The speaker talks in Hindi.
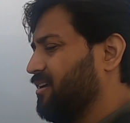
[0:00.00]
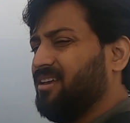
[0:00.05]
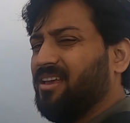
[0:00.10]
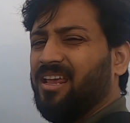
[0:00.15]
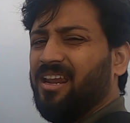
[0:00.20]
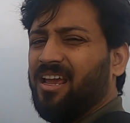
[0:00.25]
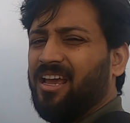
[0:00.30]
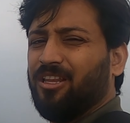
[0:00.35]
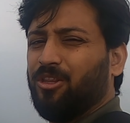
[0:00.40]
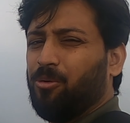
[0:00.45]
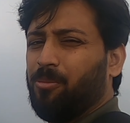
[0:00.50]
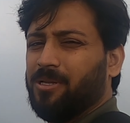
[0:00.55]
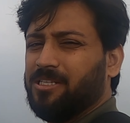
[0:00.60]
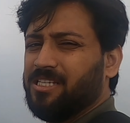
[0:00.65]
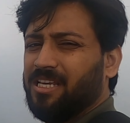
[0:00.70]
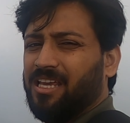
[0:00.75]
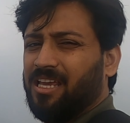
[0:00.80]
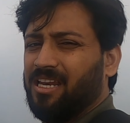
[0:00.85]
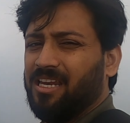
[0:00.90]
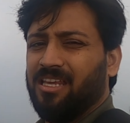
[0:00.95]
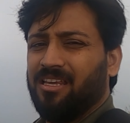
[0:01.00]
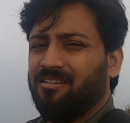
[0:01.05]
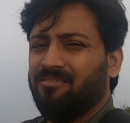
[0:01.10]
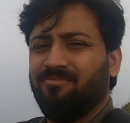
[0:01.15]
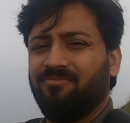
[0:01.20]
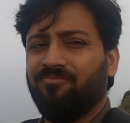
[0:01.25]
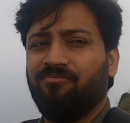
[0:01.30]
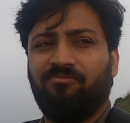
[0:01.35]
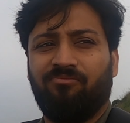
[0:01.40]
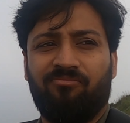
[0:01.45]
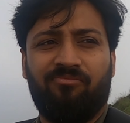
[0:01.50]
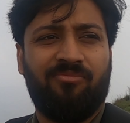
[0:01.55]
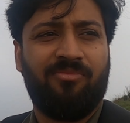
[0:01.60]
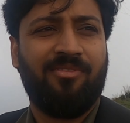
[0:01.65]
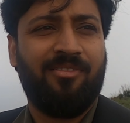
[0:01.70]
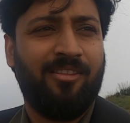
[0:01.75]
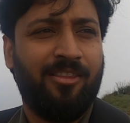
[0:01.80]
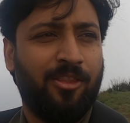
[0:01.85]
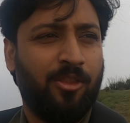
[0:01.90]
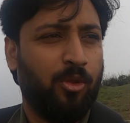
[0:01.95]
गिर गए तो बचेंगे नहीं
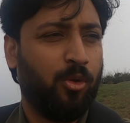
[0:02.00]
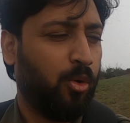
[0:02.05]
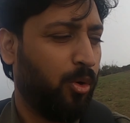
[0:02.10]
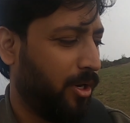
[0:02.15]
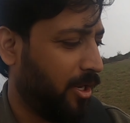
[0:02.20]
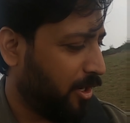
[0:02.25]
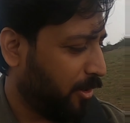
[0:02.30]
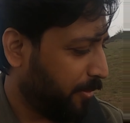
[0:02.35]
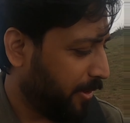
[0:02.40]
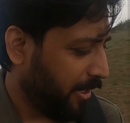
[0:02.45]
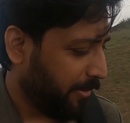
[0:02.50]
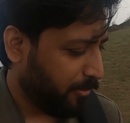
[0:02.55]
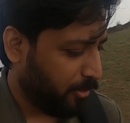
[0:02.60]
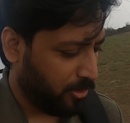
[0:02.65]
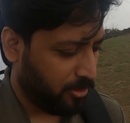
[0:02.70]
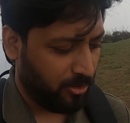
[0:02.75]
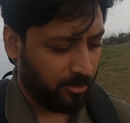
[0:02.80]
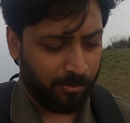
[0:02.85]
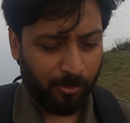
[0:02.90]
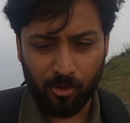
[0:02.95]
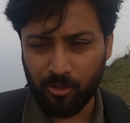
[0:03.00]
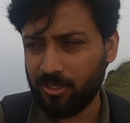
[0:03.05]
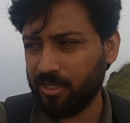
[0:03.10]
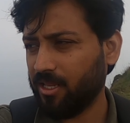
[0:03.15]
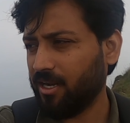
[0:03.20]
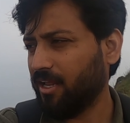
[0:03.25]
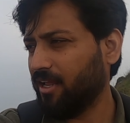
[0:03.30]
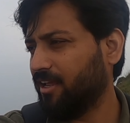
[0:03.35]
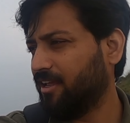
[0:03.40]
दूरी रहो बेटा बहुत बहुत गहरा